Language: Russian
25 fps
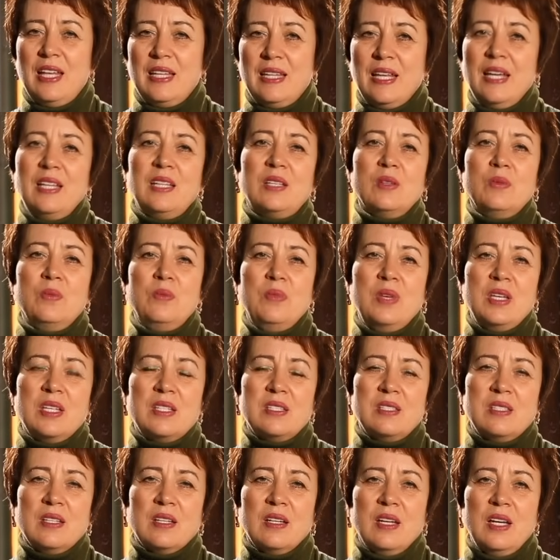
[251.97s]
на этом
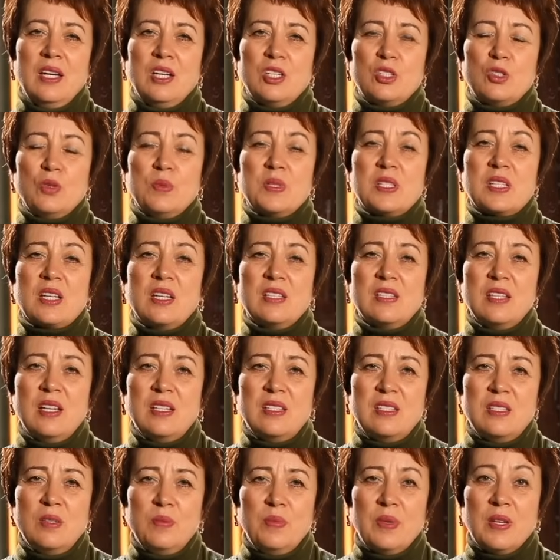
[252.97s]
месте, чтобы
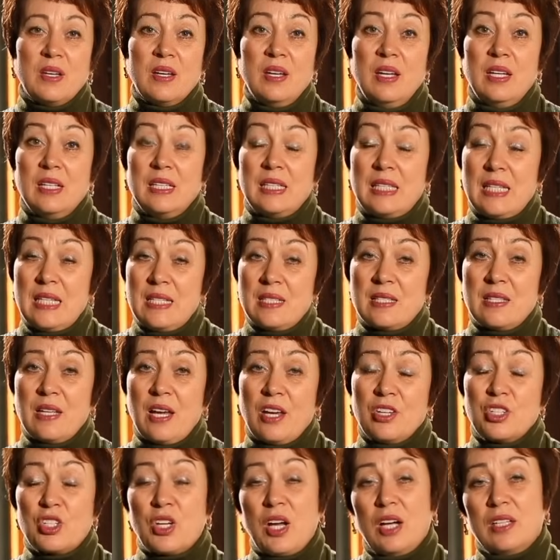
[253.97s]
сказать Тебе, Ты
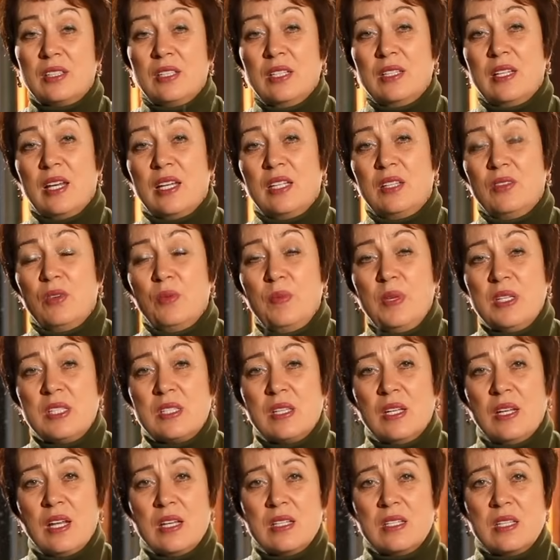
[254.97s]
знаешь, как Ты до этого
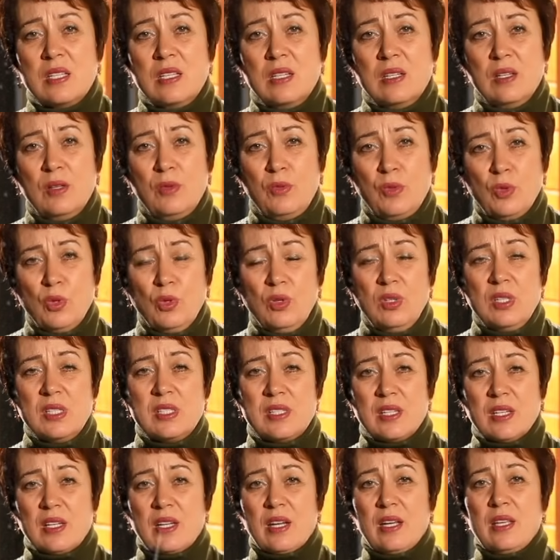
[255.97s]
места нас вел,
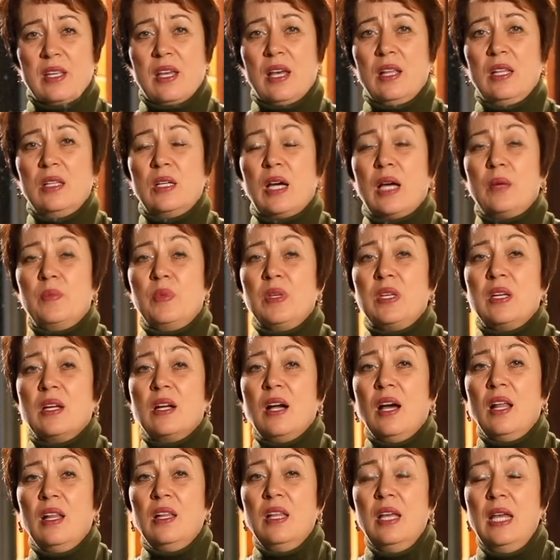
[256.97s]
сохранял,
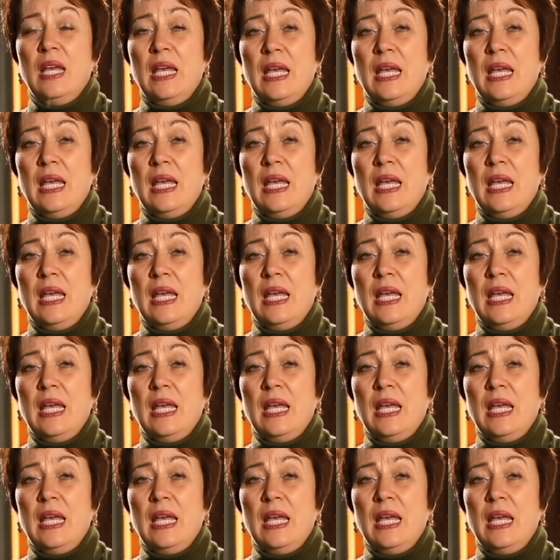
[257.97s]
оберегал,